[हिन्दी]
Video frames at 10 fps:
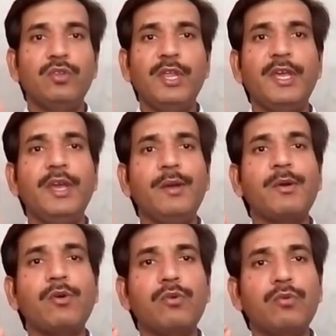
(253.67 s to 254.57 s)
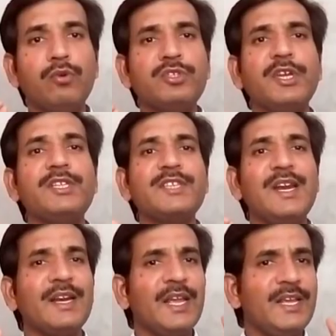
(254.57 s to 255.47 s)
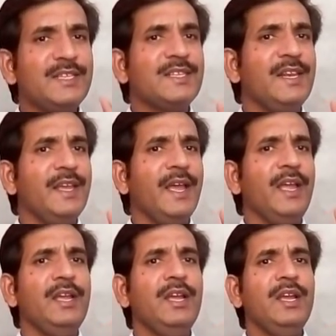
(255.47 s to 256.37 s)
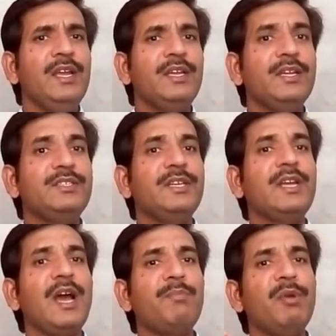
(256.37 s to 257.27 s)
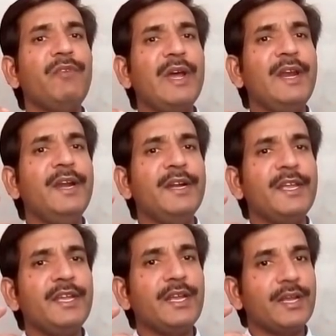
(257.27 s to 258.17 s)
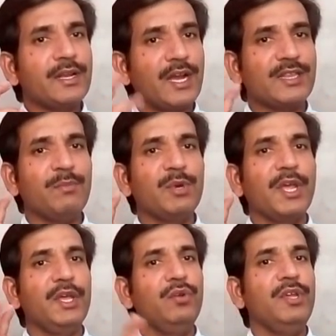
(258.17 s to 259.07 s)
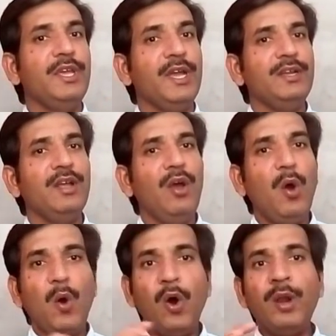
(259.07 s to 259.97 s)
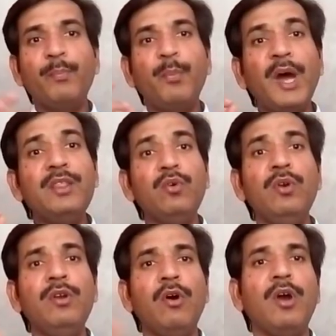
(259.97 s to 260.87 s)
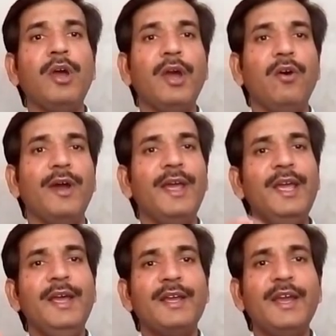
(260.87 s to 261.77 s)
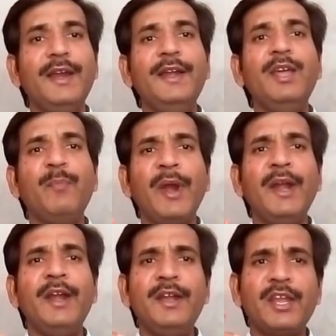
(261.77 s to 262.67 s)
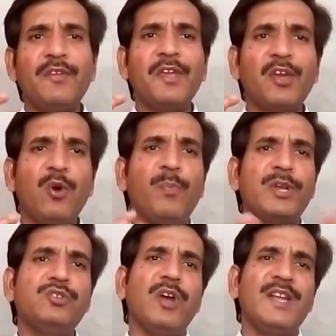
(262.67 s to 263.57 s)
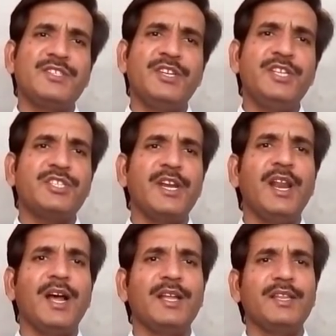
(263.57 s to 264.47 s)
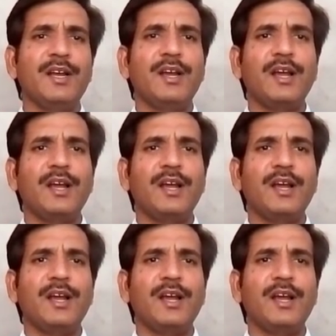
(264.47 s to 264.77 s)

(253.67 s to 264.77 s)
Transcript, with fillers: तो देखिए कुछ के चल रहे इसलिए हैं कि जिनका अभी वैलिडिटी ख़त्म नहीं हुई है और बंद उन लोगों के हो गए कि इंडिपेंडेंट टीवी के ऊपर जो एच चैनल